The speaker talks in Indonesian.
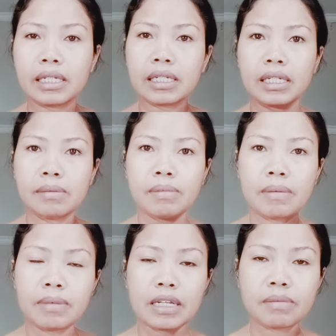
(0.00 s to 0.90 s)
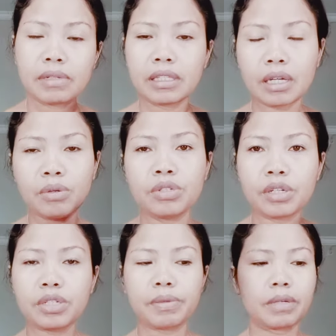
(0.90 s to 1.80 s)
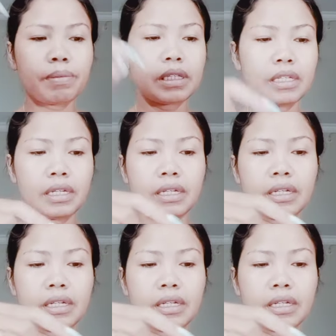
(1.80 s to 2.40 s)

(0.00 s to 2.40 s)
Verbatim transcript: 15 menit aduh harus cepat-cepat ini